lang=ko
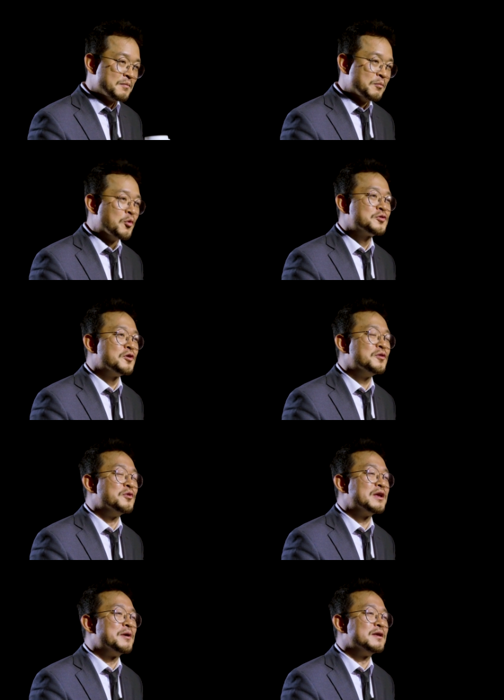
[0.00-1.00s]
목적은
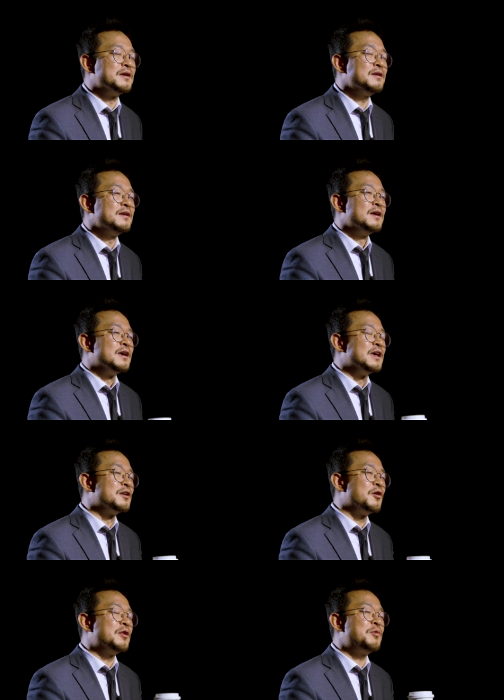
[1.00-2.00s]
뭐냐면은
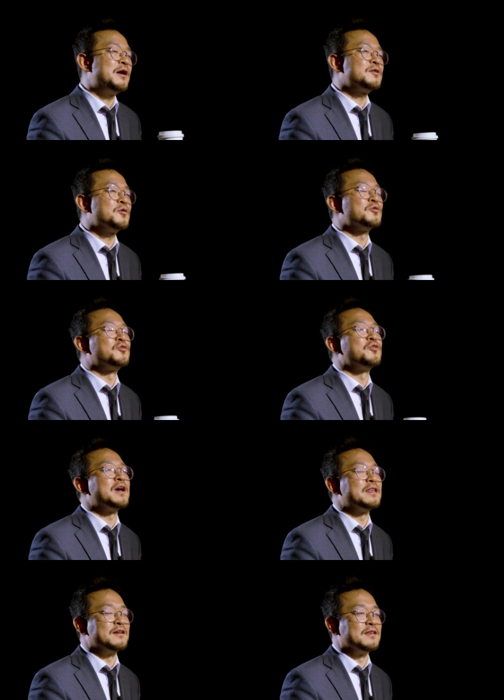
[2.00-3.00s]
이러한 활동
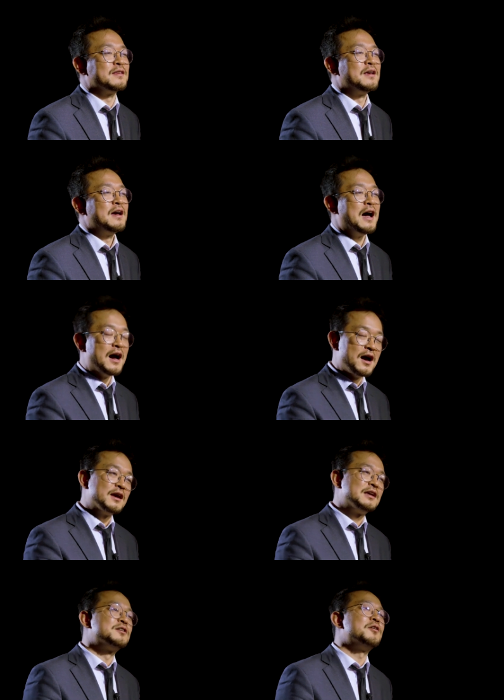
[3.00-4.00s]
뒤에는
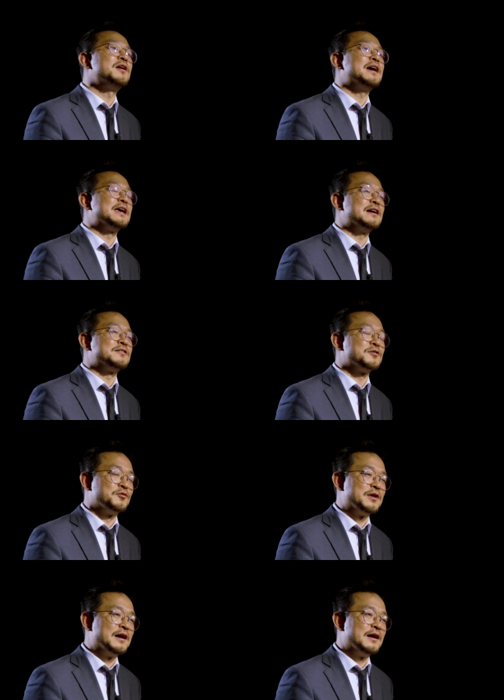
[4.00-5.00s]
아, 이러한 아이가
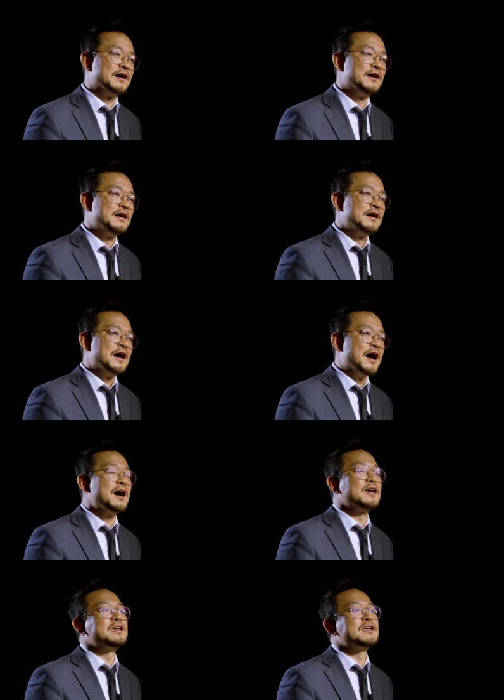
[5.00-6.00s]
있었구나,
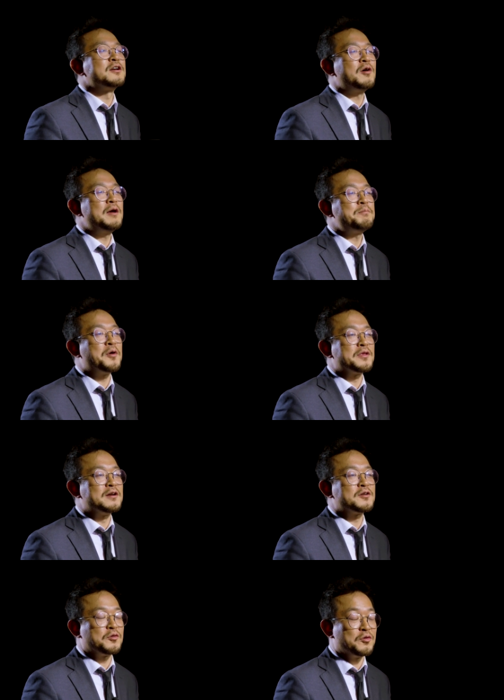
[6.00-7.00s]
아, 이러한
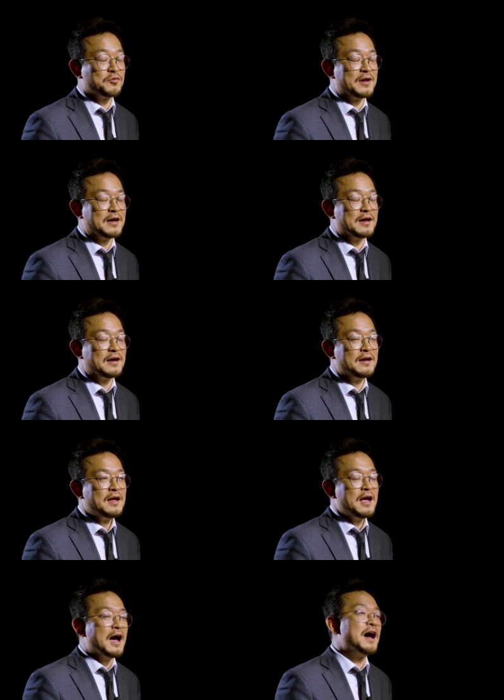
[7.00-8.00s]
변화를 겪었구나,
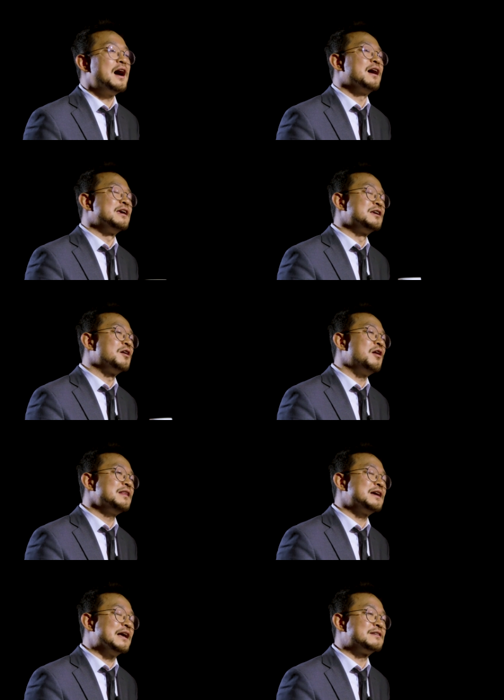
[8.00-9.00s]
아,
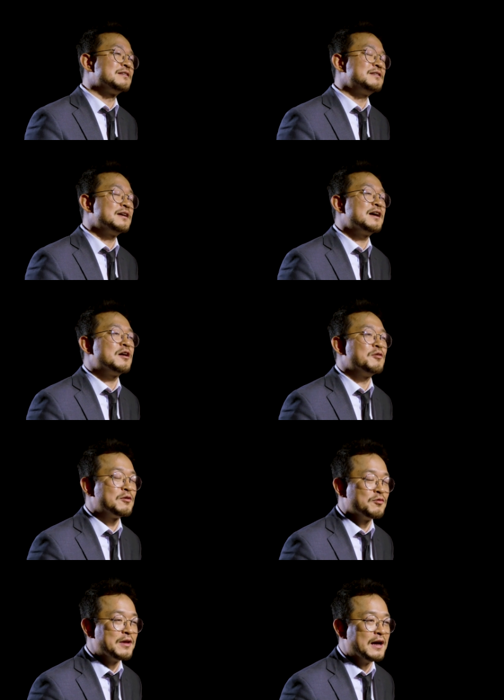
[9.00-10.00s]
이러한 가치를 생각하고
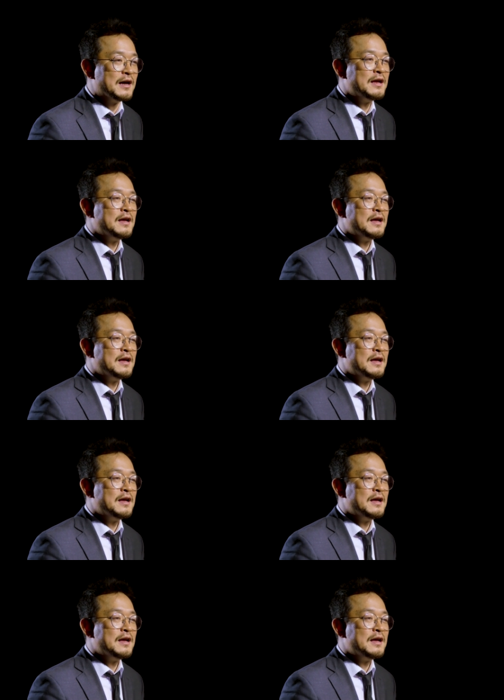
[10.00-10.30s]
있구나